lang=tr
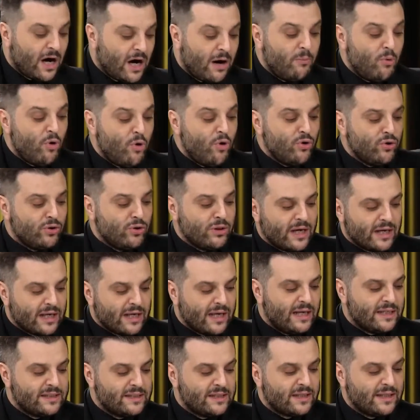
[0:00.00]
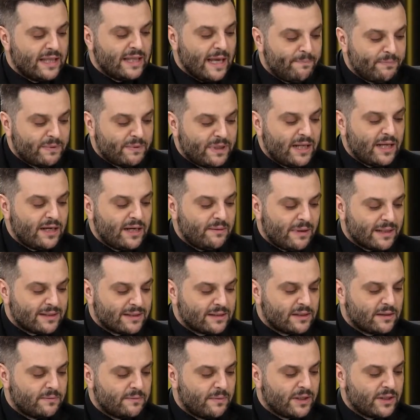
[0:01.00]
kamuoyundan gelecek tepkileri
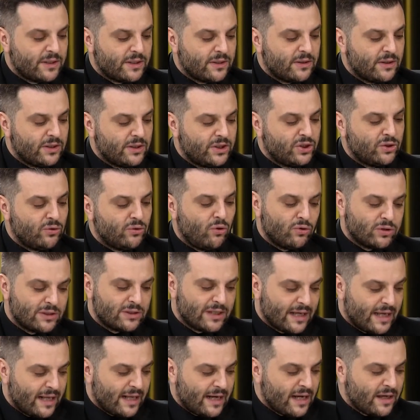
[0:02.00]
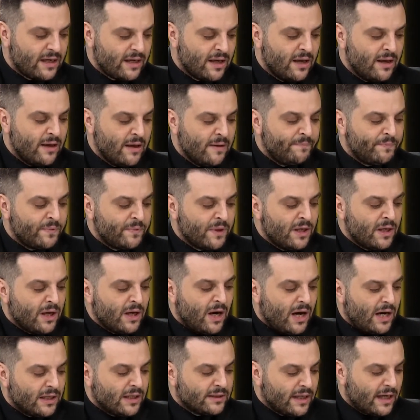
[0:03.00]
bastırmak için olsa gerek
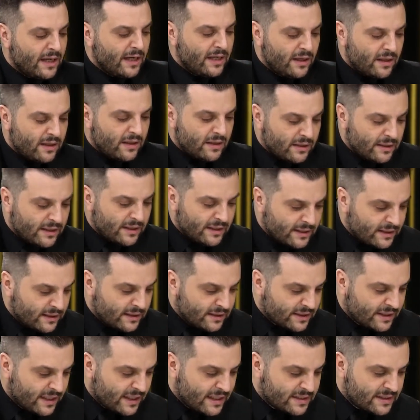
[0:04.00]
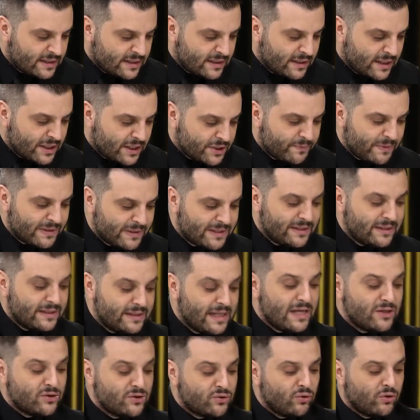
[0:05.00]
adayların
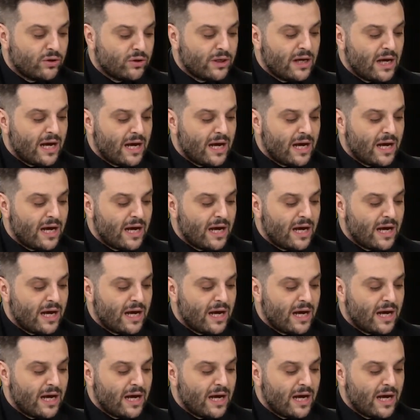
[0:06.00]
kesinleşmesinden sonra